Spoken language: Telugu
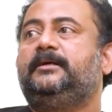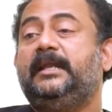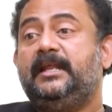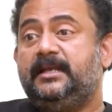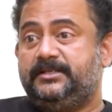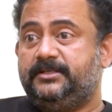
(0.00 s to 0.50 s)

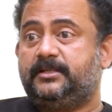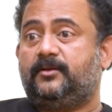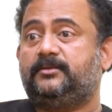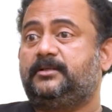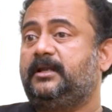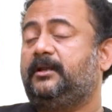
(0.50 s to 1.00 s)
రీడింగ్ ఇచ్చిన
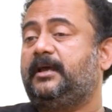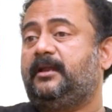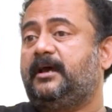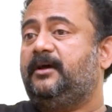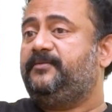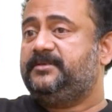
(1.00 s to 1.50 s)
తర్వాత నన్ను
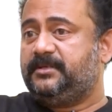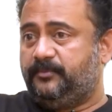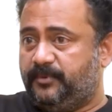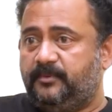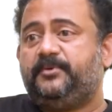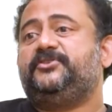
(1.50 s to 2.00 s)
ఆయన ఆఫీస్కి
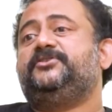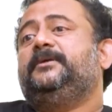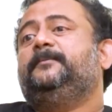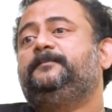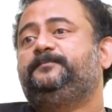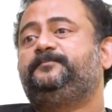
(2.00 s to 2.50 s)
పిలిపించి
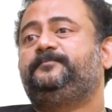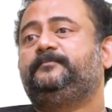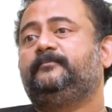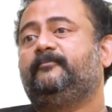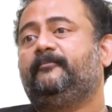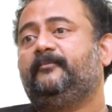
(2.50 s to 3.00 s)

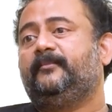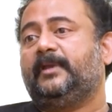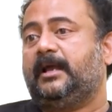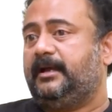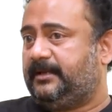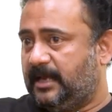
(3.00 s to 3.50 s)

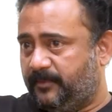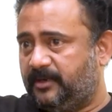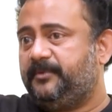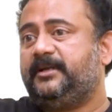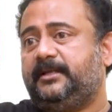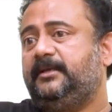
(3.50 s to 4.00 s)
కెమెరా
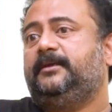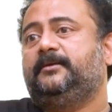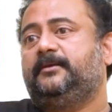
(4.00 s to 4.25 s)
పెట్టి